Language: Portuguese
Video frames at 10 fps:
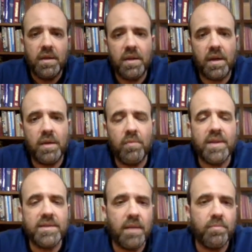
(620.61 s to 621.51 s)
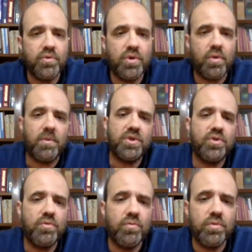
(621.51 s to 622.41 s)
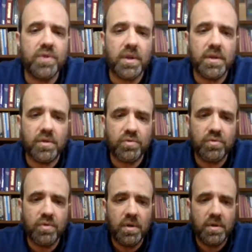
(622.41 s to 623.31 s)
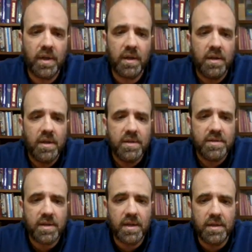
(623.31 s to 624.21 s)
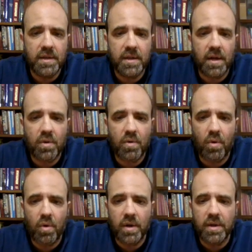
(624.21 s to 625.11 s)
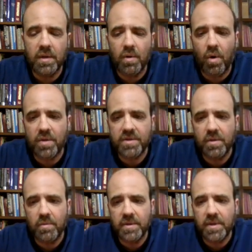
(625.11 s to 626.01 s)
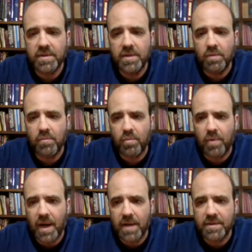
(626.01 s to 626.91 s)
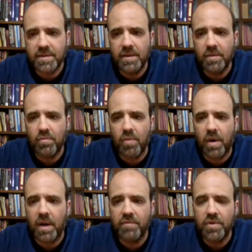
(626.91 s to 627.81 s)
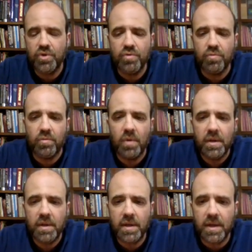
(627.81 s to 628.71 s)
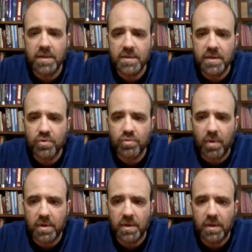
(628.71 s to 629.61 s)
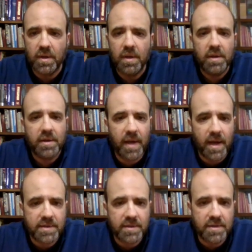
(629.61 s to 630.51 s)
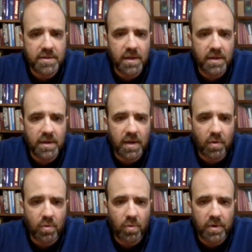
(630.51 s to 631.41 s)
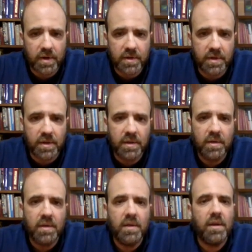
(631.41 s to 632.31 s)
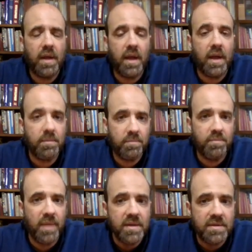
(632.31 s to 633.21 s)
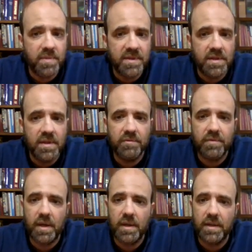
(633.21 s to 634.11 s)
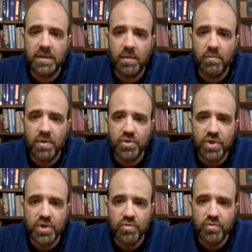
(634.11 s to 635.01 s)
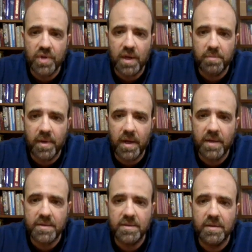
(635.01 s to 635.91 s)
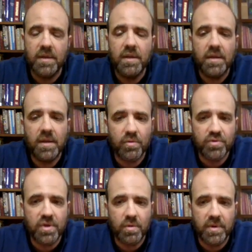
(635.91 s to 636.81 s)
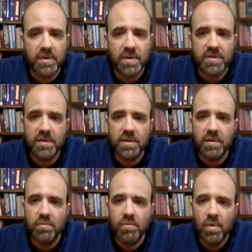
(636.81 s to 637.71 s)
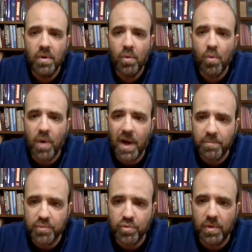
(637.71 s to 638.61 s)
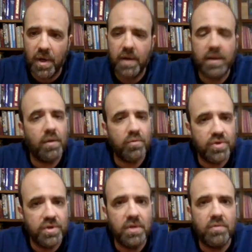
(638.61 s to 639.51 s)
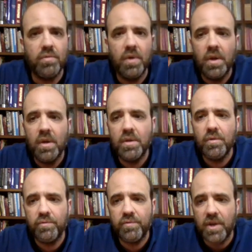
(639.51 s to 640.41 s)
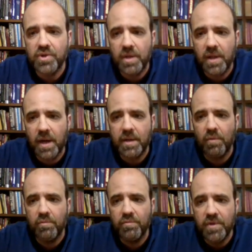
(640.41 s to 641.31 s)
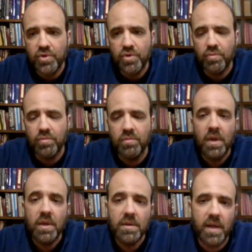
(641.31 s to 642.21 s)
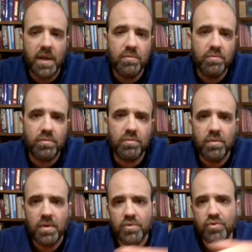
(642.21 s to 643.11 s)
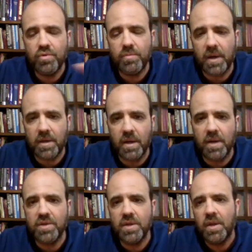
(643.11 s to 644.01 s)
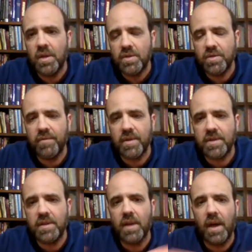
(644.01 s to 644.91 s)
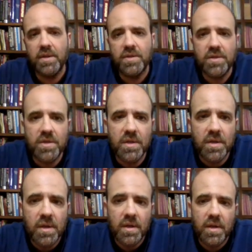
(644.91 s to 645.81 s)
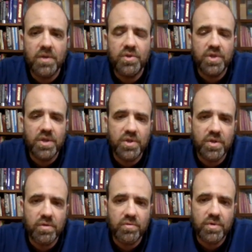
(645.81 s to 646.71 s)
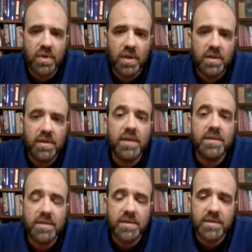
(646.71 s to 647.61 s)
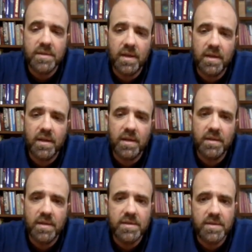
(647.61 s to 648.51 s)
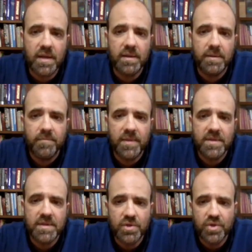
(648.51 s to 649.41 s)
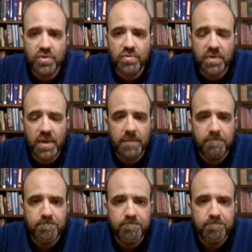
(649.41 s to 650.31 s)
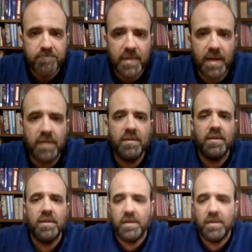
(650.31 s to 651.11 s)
E aqui um exemplo de como a gente usa isso. Né? Escherichia coli O55K5H21. O que, que quer dizer isso aqui? Que esta Escherichia coli aqui é bem específica. Ela tem um antígeno de LPS que é o 55, o capsular que é o 5 e o flagelar que é o 21, dentro de uma grande diversidade de antígenos nesses, é, nesses aí, nesses antígenos aí, tá?